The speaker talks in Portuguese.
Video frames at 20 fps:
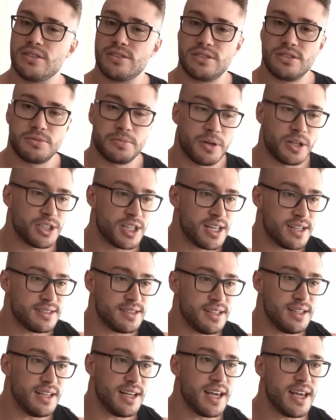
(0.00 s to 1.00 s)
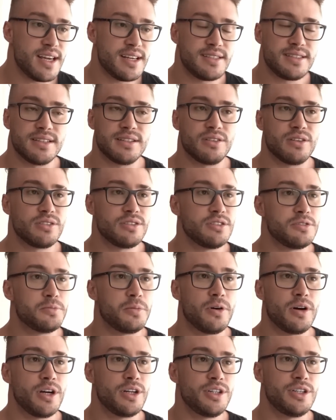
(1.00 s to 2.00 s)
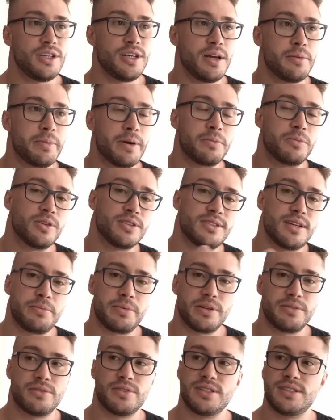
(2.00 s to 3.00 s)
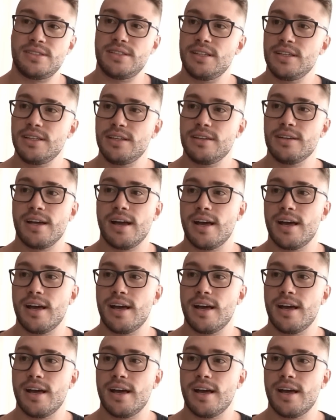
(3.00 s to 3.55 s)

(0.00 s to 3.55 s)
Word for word: nosso esporte é resiliência, nosso esporte é para mostrar para você que,